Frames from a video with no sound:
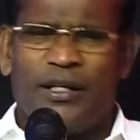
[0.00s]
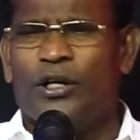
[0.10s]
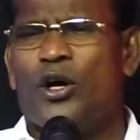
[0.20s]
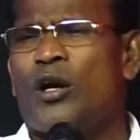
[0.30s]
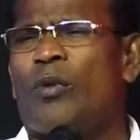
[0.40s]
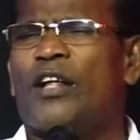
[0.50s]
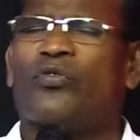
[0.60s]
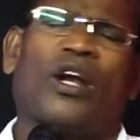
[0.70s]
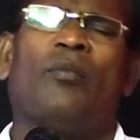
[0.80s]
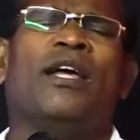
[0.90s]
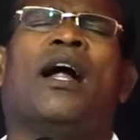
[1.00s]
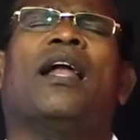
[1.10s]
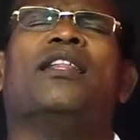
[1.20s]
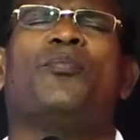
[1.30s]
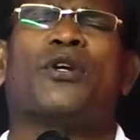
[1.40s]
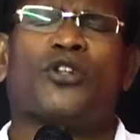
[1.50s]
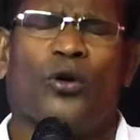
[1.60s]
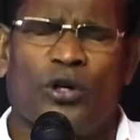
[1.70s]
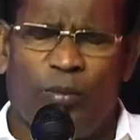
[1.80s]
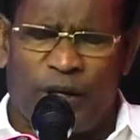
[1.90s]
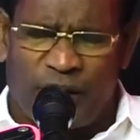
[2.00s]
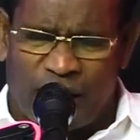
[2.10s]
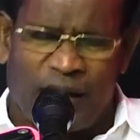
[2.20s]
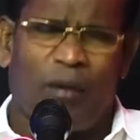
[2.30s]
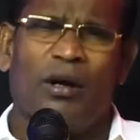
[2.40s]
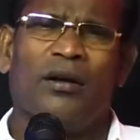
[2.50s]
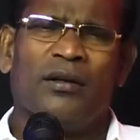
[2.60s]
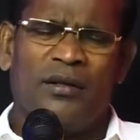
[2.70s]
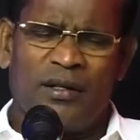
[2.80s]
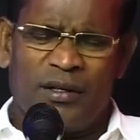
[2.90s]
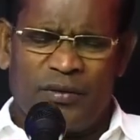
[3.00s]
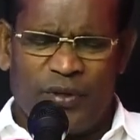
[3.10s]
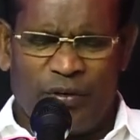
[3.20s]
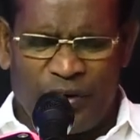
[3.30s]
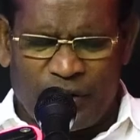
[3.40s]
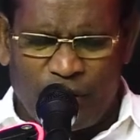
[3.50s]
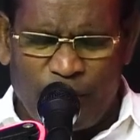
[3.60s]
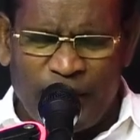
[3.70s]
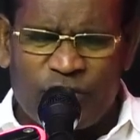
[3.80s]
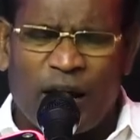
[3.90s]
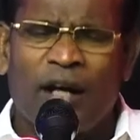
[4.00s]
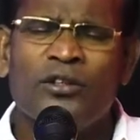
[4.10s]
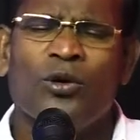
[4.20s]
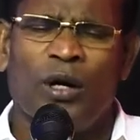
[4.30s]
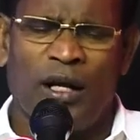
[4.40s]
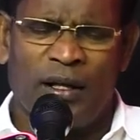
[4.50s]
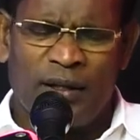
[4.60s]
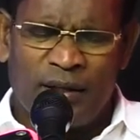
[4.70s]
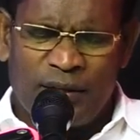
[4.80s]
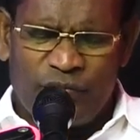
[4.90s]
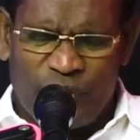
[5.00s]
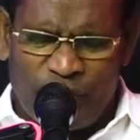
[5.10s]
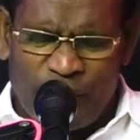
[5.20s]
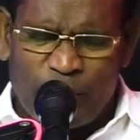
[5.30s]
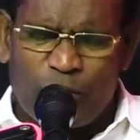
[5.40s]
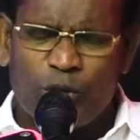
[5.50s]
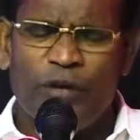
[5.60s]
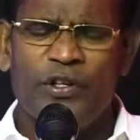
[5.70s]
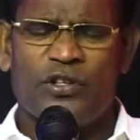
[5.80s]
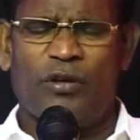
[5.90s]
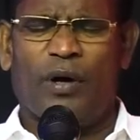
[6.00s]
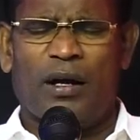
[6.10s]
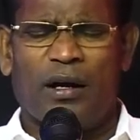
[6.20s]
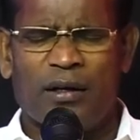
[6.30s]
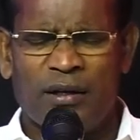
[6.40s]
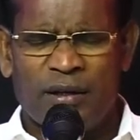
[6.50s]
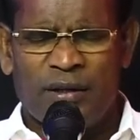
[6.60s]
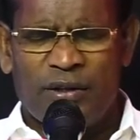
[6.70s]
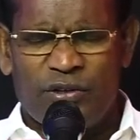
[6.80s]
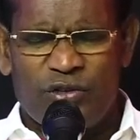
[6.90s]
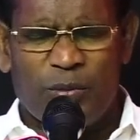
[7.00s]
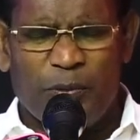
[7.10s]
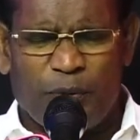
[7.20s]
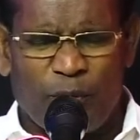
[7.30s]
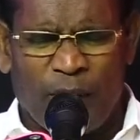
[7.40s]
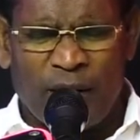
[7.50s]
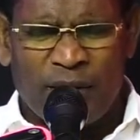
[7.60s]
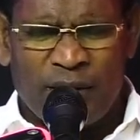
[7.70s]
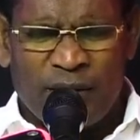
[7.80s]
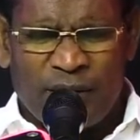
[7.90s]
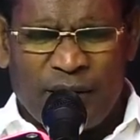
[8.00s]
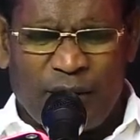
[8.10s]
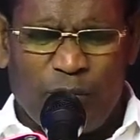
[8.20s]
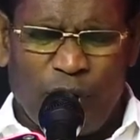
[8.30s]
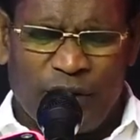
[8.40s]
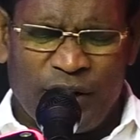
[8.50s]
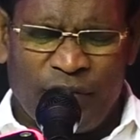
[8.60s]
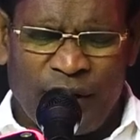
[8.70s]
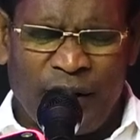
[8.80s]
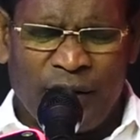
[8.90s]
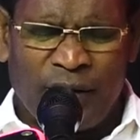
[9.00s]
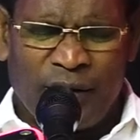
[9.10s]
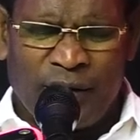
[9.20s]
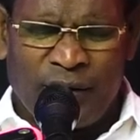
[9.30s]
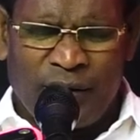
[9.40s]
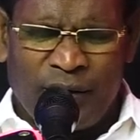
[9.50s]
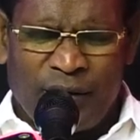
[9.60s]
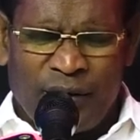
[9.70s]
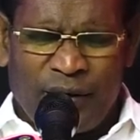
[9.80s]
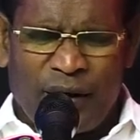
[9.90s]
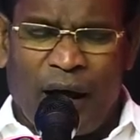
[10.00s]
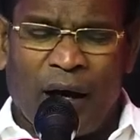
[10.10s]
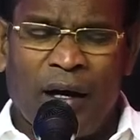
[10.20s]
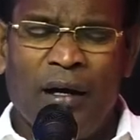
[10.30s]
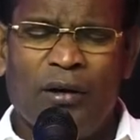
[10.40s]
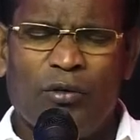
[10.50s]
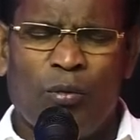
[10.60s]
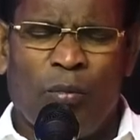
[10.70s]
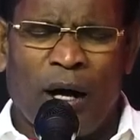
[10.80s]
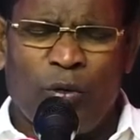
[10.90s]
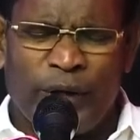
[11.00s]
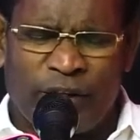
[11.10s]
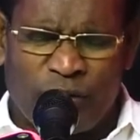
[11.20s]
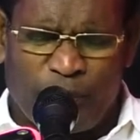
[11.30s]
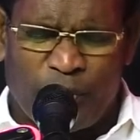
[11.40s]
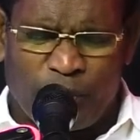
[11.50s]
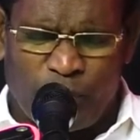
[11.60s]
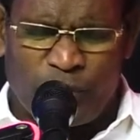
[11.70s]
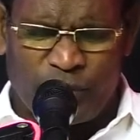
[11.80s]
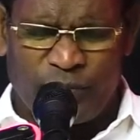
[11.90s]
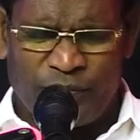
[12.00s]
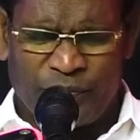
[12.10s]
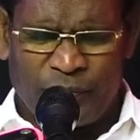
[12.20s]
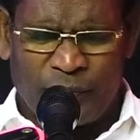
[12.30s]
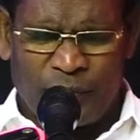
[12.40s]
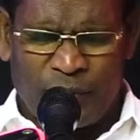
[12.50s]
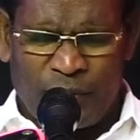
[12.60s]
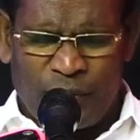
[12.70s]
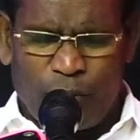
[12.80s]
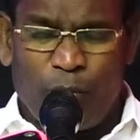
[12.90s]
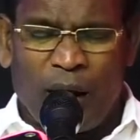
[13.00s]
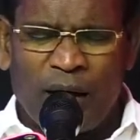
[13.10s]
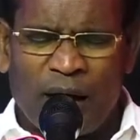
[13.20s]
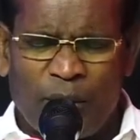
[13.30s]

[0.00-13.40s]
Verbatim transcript: ஏதோ நம்முடைய திறமையினால் இதை பெற்றுக்கொண்டோம் என்று எண்ணாமல் தேவனுடைய கிருபையை சார்ந்து கொள்ள தேவன் நமக்கு உதவி செய்வாராக ஜெபிப்போமா அன்புள்ள தேவனே நாங்கள் உம்மால் உயர்த்தப்படும் பொழுது உம்மால்